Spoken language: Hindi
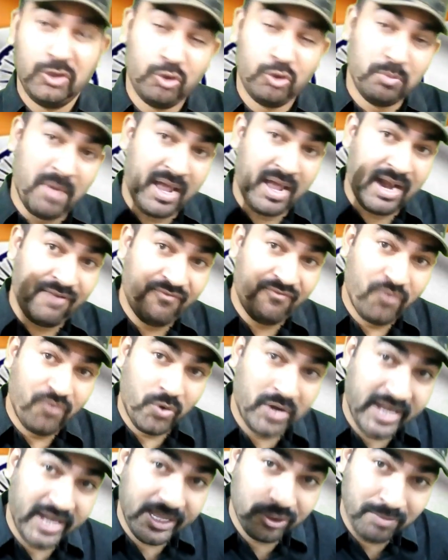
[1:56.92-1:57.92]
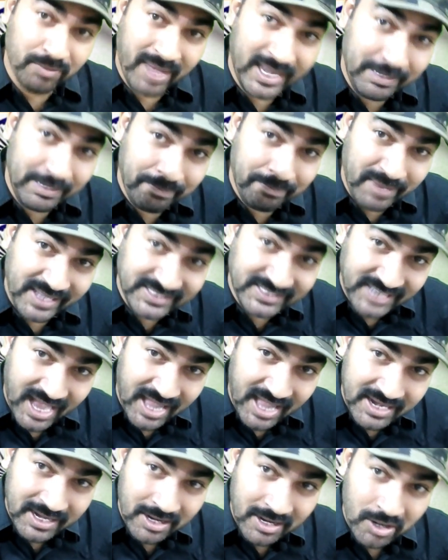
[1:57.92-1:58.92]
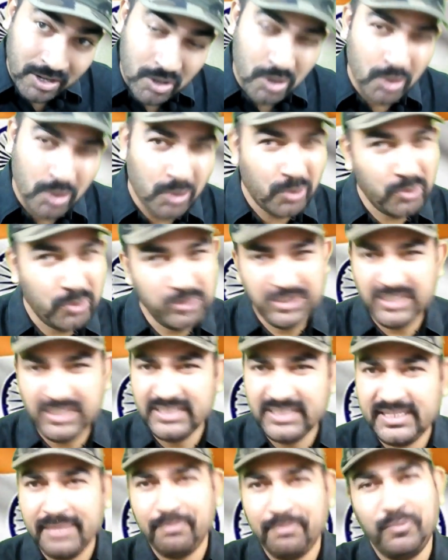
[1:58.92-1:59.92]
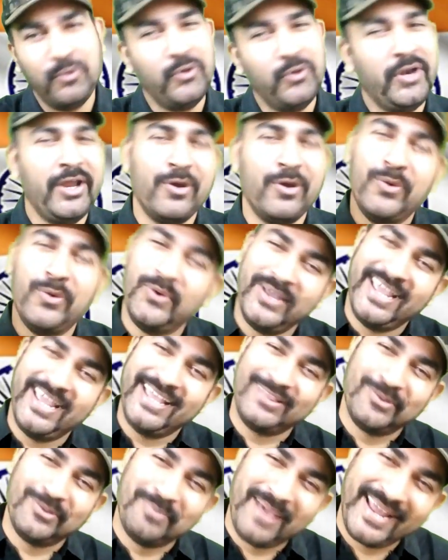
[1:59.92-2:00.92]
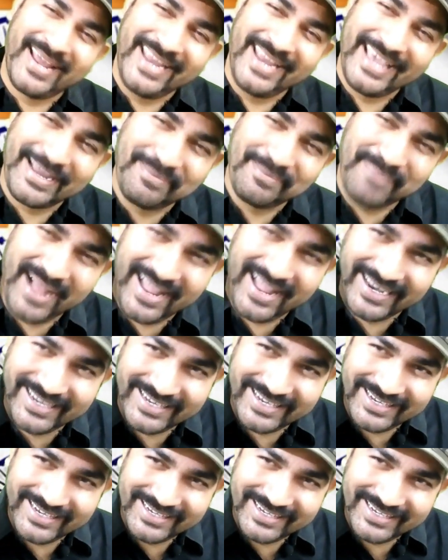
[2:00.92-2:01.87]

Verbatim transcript: तुम्हारा वोट है तुम्हारी पहचान उसी से पूरे होंगे तुम्हारे अरमान